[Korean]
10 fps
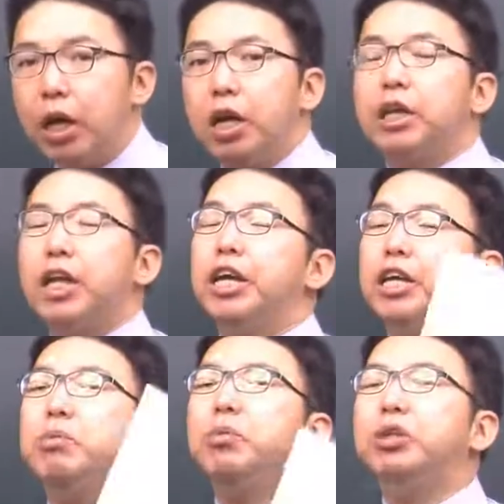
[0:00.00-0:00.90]
근데
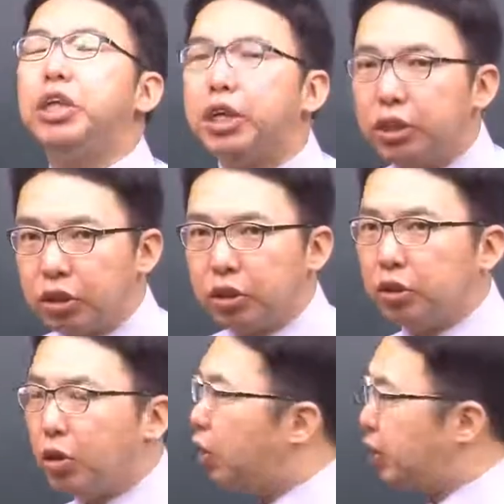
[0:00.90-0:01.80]
이
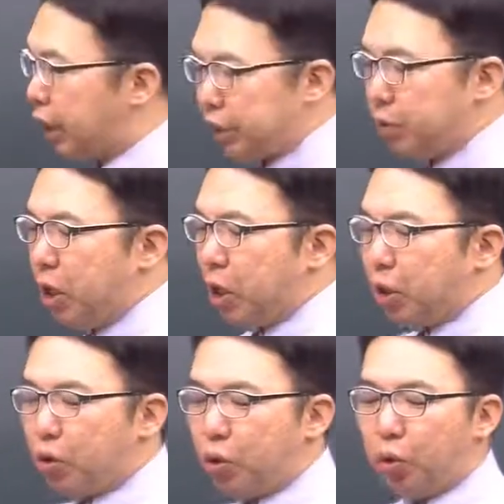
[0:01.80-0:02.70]
문제에서는요. 제가 지금
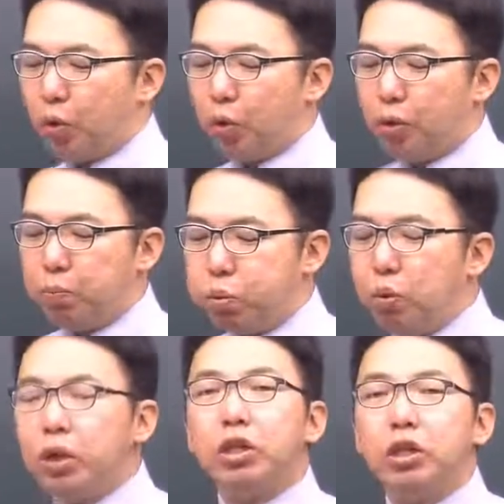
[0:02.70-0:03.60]
그
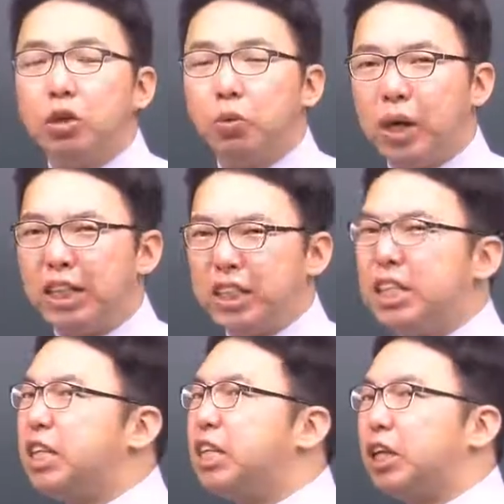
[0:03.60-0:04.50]
풀이는 원래
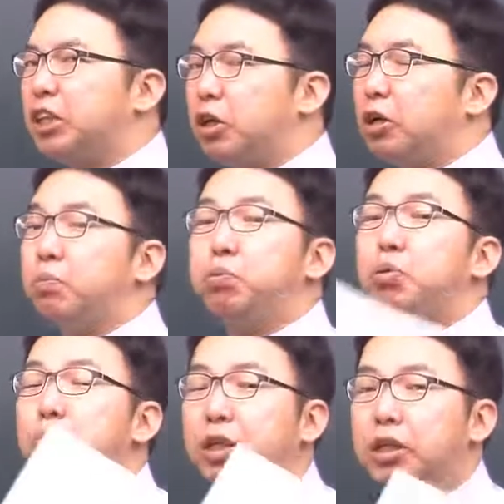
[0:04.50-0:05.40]
실기에서
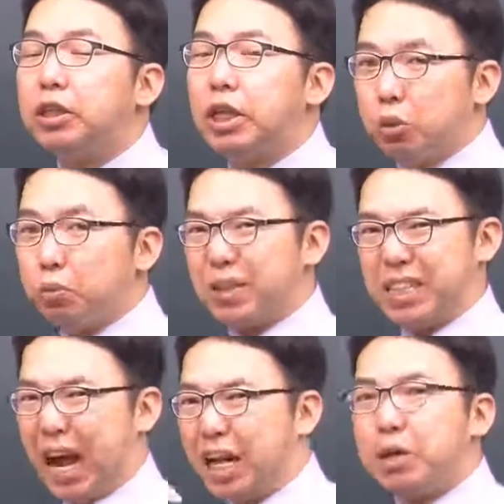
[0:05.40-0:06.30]
풀면은 좀
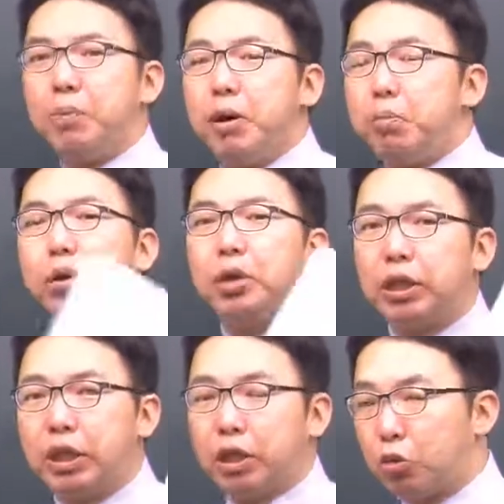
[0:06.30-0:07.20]
깔끔하게 풀어야
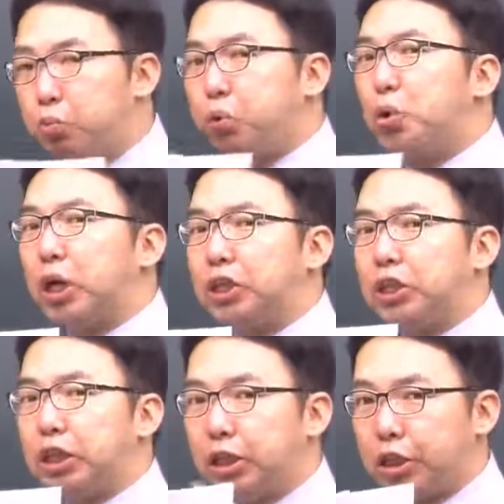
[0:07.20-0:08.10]
되잖아요. 풀이
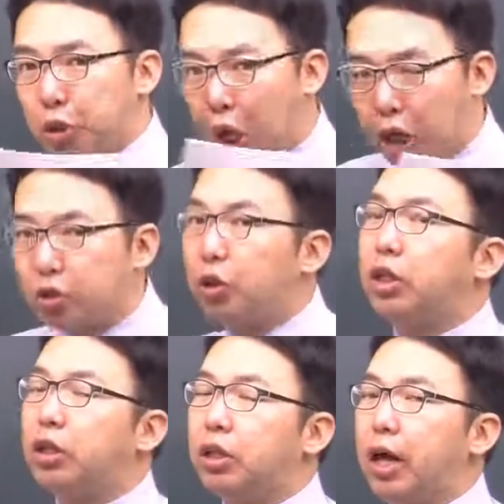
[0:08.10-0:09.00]
과정이나 이렇게 쫙 써야
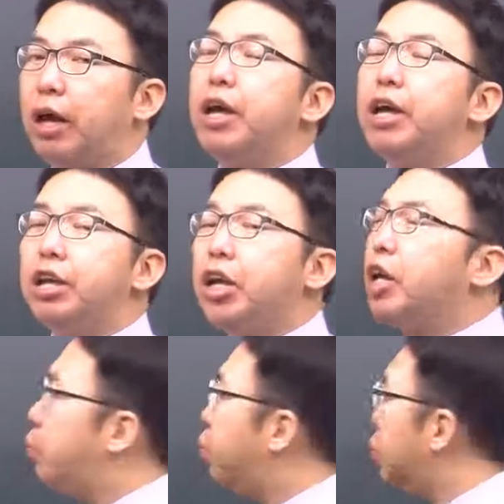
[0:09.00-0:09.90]
되는데 이렇게 풀지